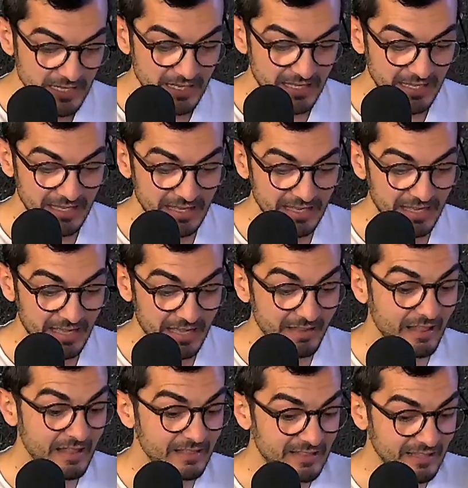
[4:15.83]
E,
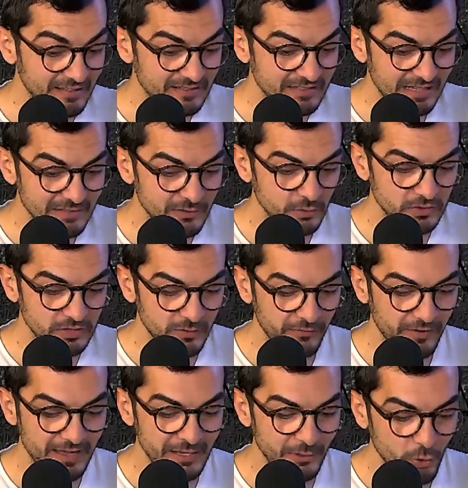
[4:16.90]
ed è interessante
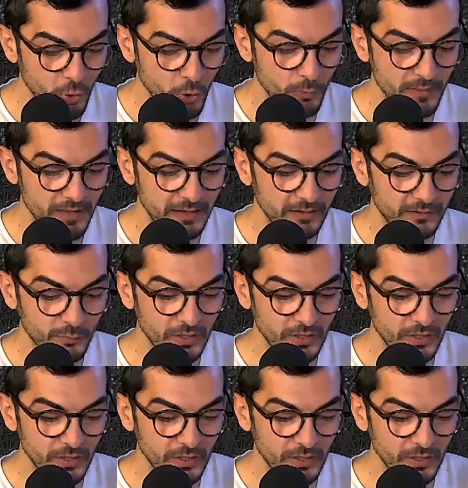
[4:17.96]
osservare come